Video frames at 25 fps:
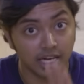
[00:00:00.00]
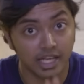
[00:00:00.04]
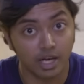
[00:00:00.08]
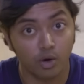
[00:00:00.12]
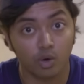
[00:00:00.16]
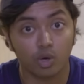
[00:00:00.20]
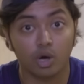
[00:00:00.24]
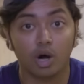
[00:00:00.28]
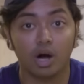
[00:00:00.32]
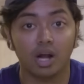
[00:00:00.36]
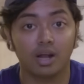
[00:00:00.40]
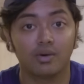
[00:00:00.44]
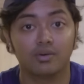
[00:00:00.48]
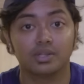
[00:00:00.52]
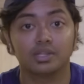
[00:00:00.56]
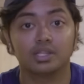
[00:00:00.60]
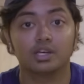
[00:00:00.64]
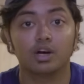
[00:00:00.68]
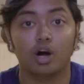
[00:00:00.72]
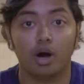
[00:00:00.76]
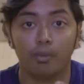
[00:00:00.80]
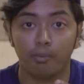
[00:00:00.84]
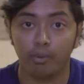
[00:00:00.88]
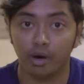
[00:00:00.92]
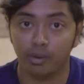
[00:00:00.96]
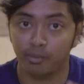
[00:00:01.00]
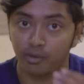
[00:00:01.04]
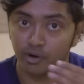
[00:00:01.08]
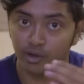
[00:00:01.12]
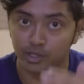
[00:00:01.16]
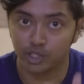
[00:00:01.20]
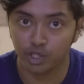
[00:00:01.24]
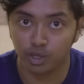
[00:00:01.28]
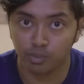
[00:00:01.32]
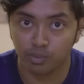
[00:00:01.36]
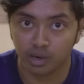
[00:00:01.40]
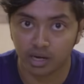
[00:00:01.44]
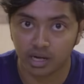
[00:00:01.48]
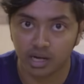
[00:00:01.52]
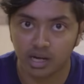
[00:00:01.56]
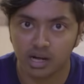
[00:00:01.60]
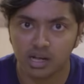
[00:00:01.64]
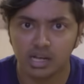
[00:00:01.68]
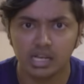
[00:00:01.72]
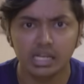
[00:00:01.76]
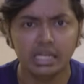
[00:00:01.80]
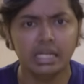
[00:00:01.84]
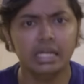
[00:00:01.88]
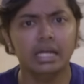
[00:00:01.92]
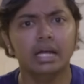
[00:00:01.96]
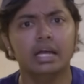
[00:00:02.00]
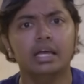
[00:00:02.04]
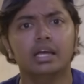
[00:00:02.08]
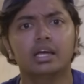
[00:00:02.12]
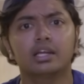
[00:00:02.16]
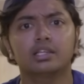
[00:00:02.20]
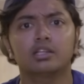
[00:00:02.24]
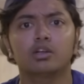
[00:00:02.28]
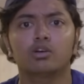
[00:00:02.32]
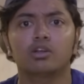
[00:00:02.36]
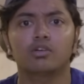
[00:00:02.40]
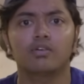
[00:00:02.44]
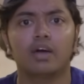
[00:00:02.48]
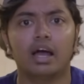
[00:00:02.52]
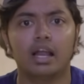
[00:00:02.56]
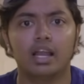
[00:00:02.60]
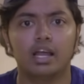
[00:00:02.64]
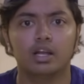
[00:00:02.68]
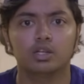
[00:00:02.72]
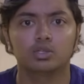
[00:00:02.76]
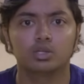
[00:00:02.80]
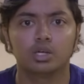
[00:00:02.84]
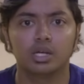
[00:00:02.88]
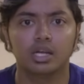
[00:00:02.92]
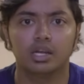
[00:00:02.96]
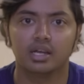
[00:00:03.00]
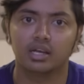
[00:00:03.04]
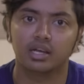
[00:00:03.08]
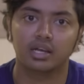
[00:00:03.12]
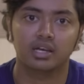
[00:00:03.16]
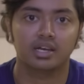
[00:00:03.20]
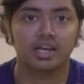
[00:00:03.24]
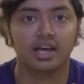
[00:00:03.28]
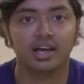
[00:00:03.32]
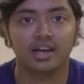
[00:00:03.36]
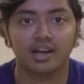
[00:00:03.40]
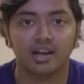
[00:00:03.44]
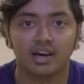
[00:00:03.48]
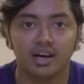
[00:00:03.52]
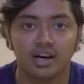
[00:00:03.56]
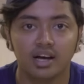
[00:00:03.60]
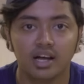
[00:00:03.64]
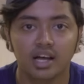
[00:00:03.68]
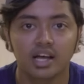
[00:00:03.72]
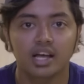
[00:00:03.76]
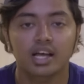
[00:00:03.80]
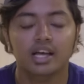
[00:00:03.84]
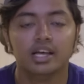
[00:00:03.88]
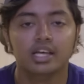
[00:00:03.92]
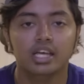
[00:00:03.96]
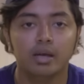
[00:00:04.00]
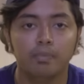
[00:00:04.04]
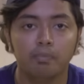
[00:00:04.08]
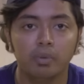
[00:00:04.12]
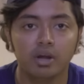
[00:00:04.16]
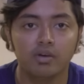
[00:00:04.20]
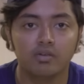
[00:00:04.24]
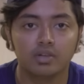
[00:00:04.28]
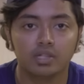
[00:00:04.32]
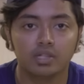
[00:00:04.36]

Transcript: தனியாக ஒரு ஆளை வந்து அப்பாயிண்ட் பண்ணி வச்சிருப்பாங்க ஈ e அடிக்கிறதுக்குன்னு ஒரு வேலையான்னு சொல்லி நீங்கள் கேட்கலாம் எப்படி